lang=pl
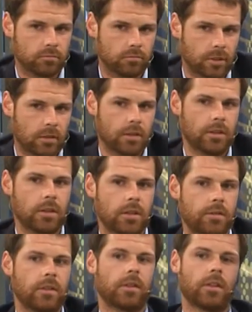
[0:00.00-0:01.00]
nawet na
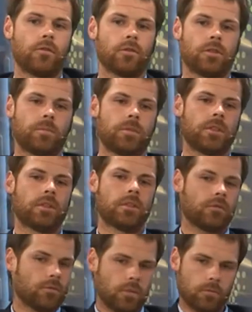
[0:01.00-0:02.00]
niewielkie kwoty
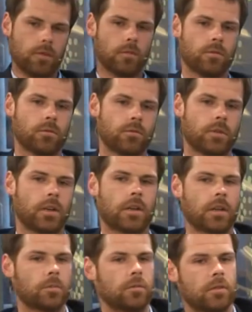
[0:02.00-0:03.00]
pieniędzy, już nie mówię o, o
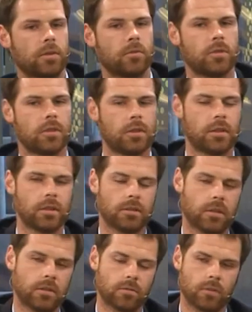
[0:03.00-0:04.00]
cukierkach, bo wiadomo, że
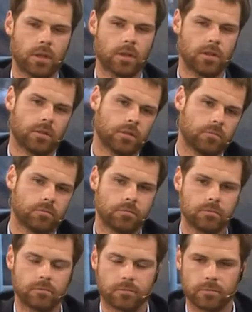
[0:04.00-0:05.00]
na cukierki to
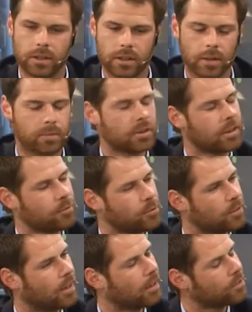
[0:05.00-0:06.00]
żadna
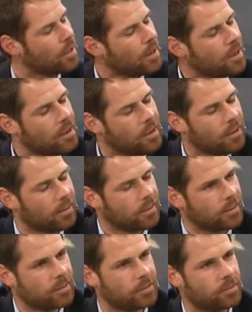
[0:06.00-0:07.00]
przyjemność grać.
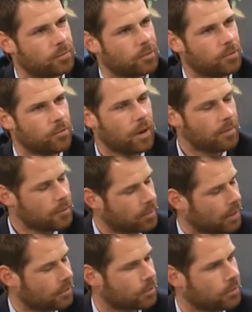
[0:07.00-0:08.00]
E, łamię
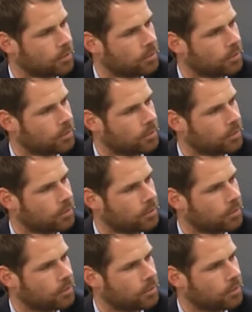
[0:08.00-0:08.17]
prawo.